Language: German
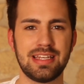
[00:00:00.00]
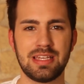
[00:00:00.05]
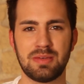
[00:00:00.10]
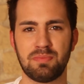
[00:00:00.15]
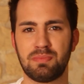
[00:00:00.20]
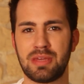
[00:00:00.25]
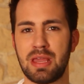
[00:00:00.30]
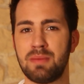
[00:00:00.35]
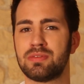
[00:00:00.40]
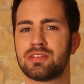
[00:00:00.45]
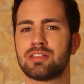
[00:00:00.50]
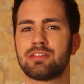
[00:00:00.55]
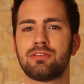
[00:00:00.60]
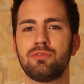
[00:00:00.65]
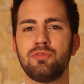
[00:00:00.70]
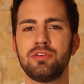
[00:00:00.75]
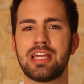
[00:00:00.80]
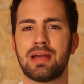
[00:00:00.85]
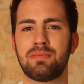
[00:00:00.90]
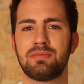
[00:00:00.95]
ich gebe es
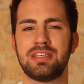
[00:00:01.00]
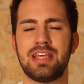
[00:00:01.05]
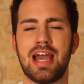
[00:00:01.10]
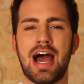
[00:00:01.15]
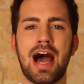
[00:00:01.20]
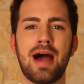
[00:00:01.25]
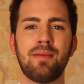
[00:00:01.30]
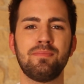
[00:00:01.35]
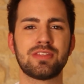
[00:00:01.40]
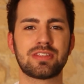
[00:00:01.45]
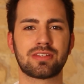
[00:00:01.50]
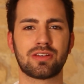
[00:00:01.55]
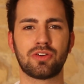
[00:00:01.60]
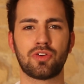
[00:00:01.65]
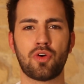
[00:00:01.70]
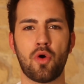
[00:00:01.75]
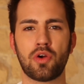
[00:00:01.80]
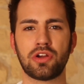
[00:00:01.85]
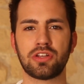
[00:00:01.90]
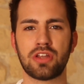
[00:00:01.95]
zu, ich habe sie abends
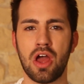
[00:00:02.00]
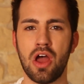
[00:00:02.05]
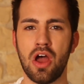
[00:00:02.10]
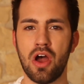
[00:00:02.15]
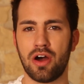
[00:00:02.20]
geguckt